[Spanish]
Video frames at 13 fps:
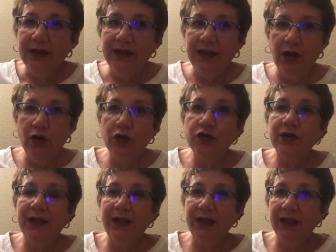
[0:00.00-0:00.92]
de
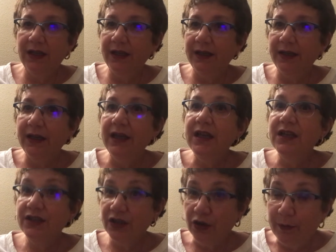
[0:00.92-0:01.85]
los eh,
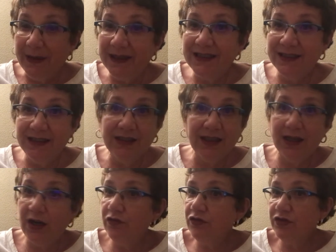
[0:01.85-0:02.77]
psicópatas
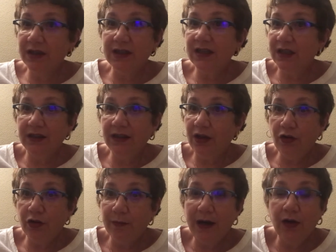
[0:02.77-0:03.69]
integrados, que es gente
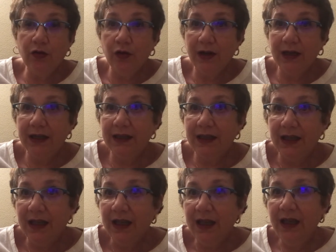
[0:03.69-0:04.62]
normal con la que
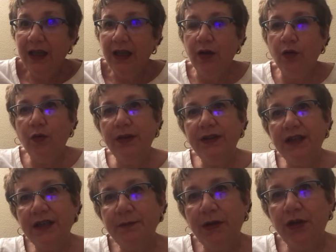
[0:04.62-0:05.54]
te
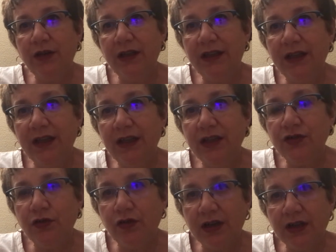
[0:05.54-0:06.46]
encuentras, pero que tiene
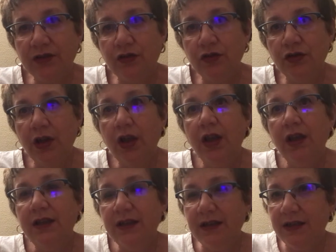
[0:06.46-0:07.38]
esos rasgos,
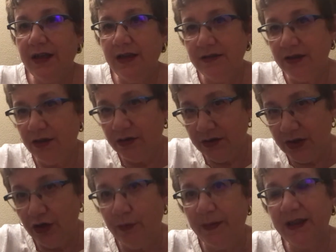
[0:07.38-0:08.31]
ya sean
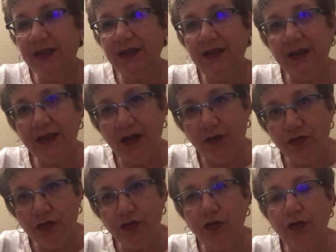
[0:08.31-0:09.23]
psicópatas
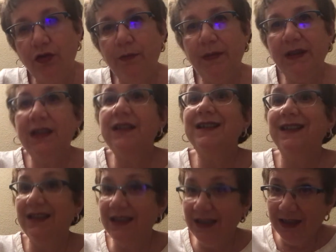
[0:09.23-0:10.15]
integrados o sociópatas,
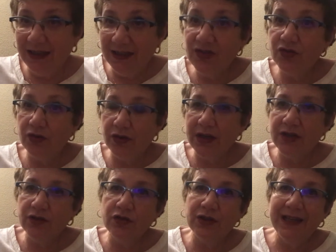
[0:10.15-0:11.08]
que tienen esos
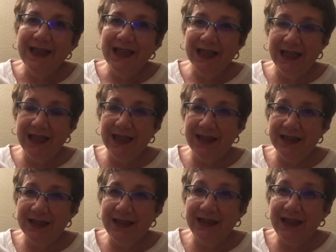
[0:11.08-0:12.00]
rasgos que
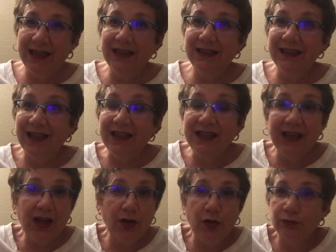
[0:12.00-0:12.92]
necesitan
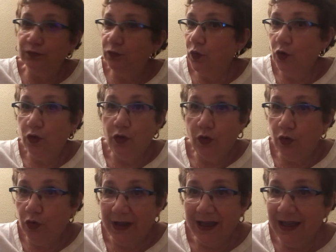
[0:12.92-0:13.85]
dañar
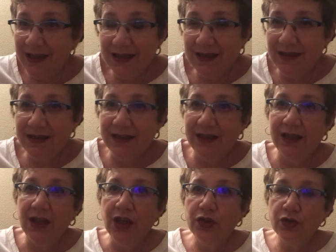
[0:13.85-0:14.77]
o que es así
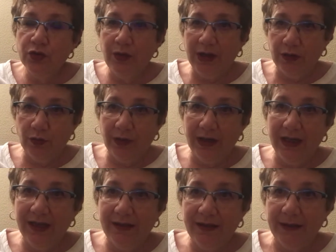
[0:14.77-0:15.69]
su
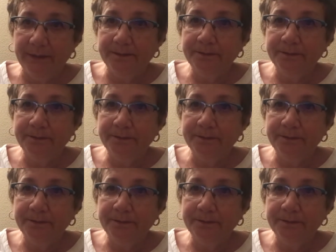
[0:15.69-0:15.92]
naturaleza.